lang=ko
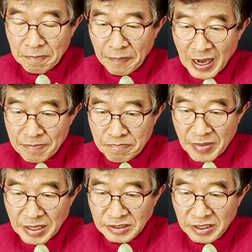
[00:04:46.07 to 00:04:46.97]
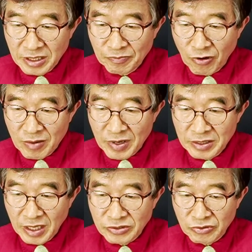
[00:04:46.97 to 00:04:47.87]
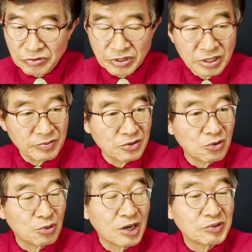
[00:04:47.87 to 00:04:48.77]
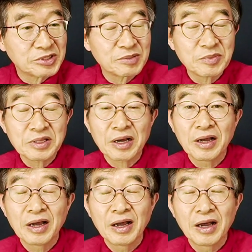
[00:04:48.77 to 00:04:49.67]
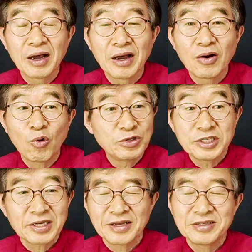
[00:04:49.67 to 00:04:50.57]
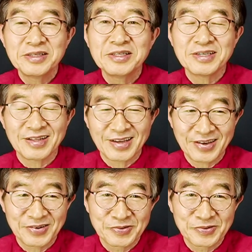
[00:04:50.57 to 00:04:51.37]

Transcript: 판매세를 포함한 액수로 팁을 요구하고 있습니다. 옳지 않은 일이잖아요.